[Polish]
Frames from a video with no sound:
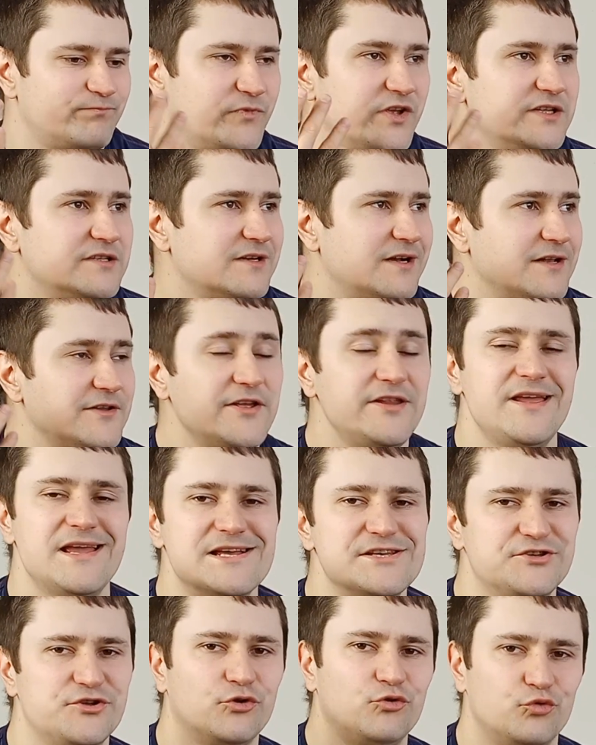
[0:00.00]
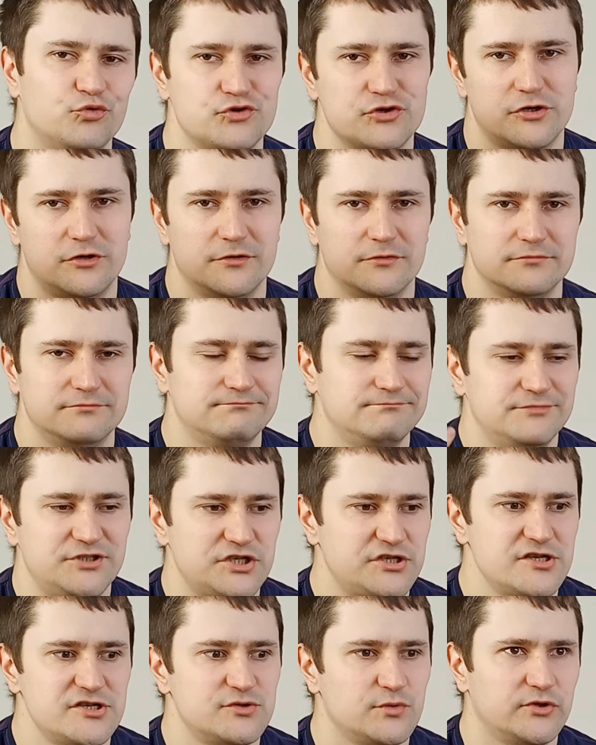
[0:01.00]
generalnie nie jest to dużo.
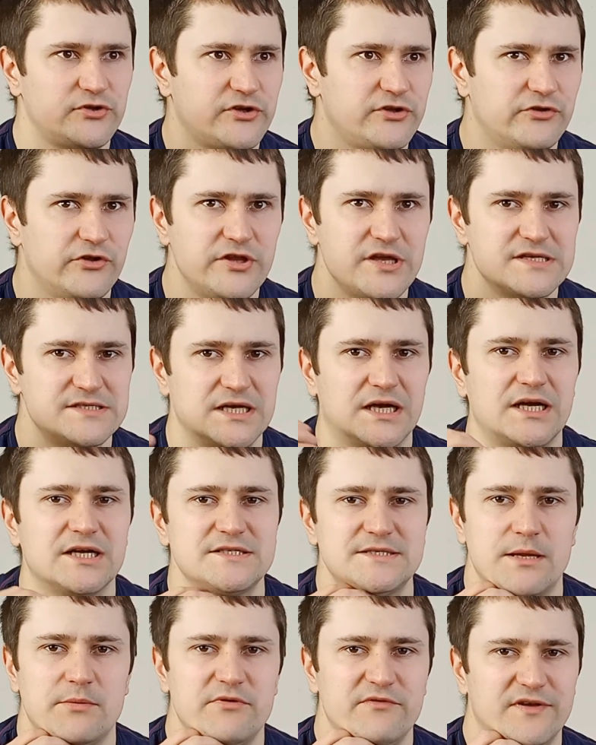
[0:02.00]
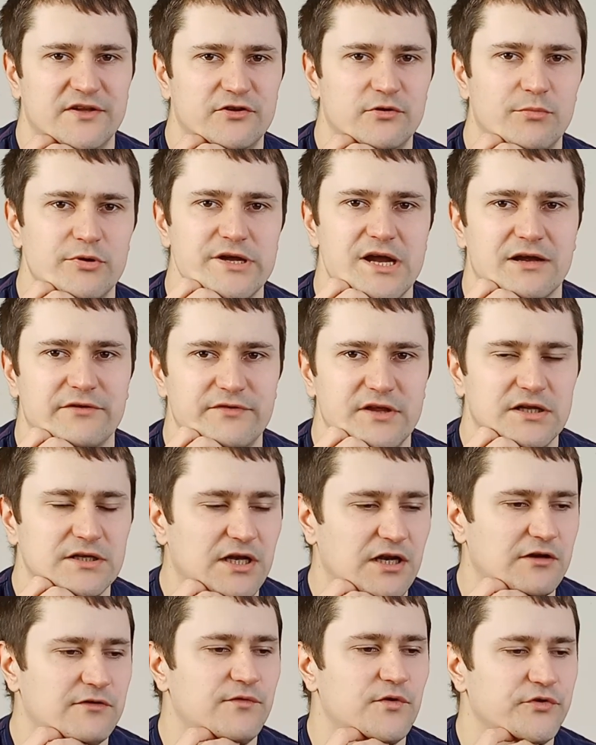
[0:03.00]
10 zł to nie jest jakaś tam nie wiadomo jak
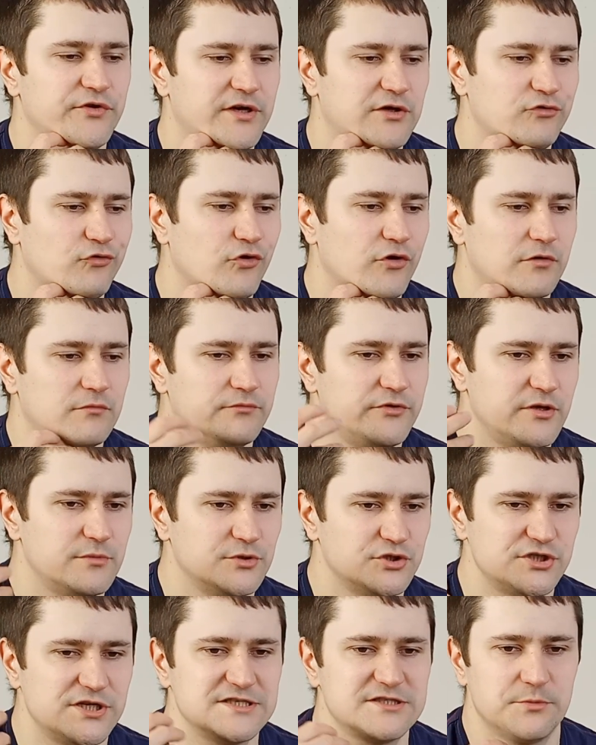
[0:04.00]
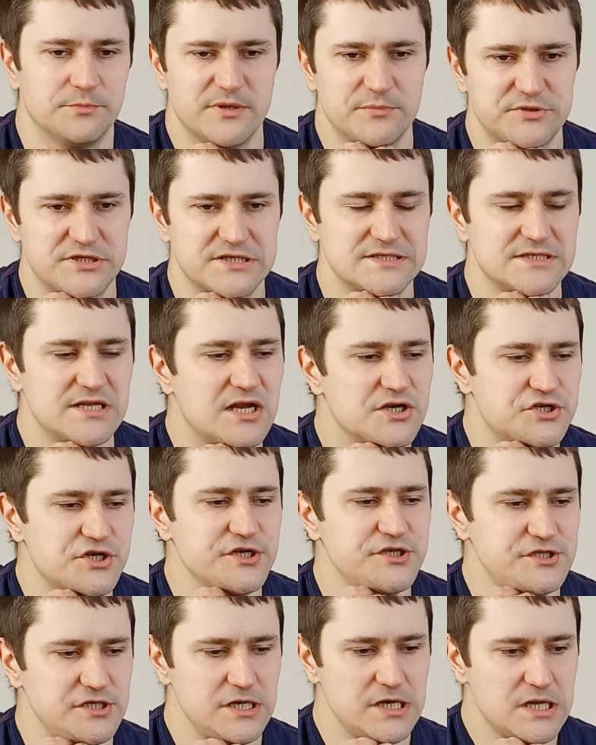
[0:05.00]
wielka kwota, którą nie można sobie
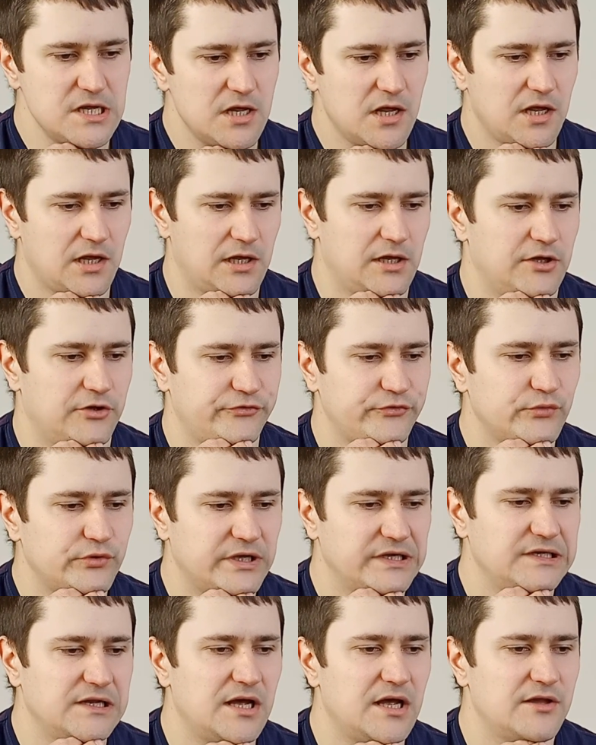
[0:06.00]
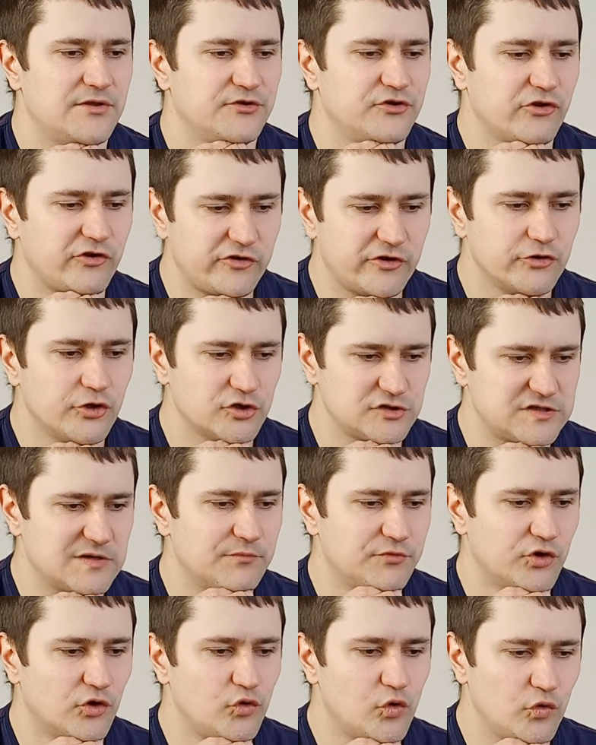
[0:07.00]
przeznaczyć e, tutaj na
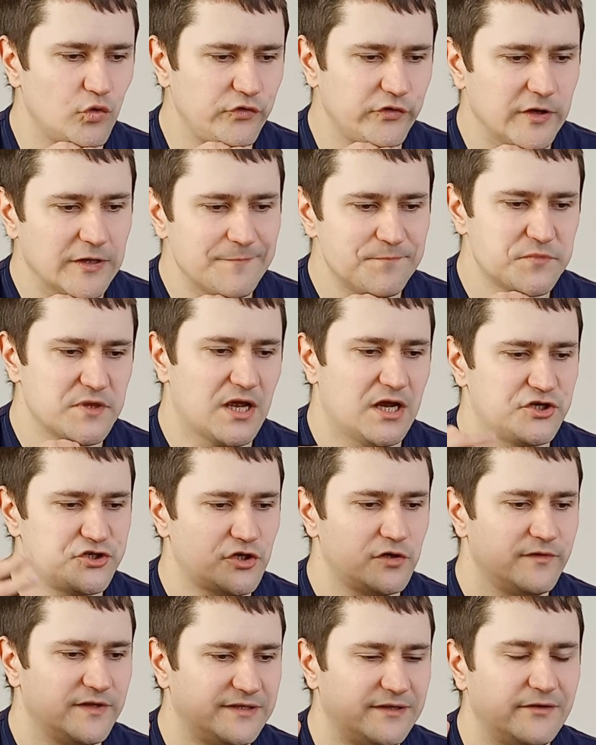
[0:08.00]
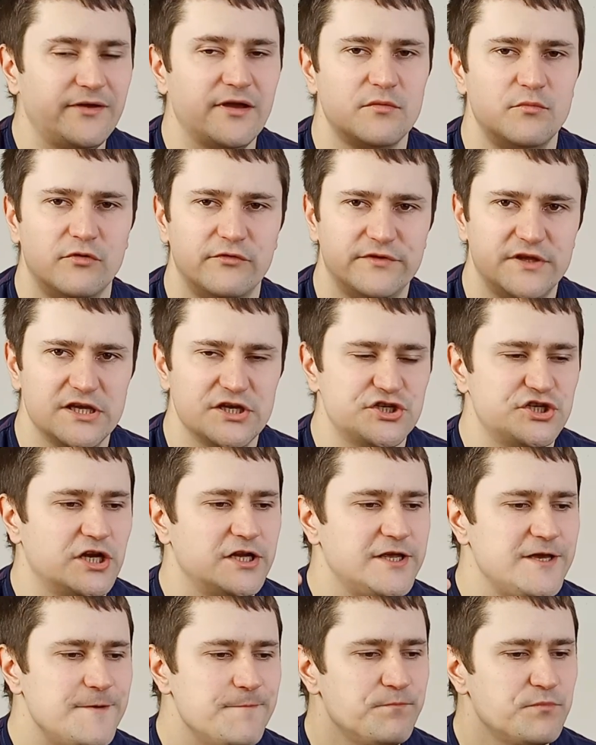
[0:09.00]
dostęp do nut. Aczkolwiek, tak jak mówię,
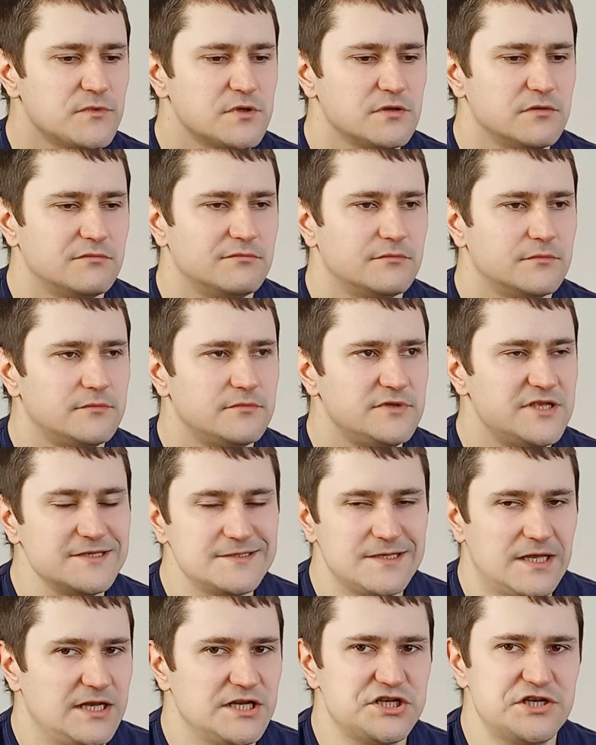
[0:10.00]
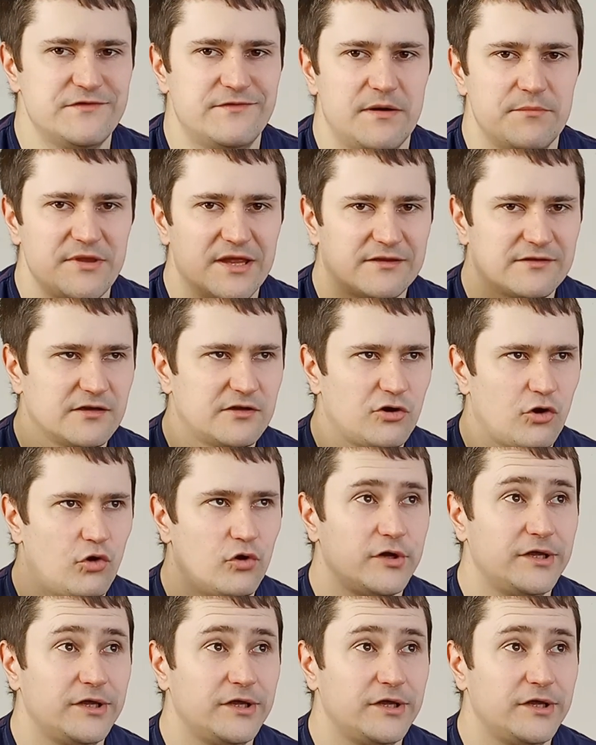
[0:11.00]
jeżeli nie zależy Wam na tych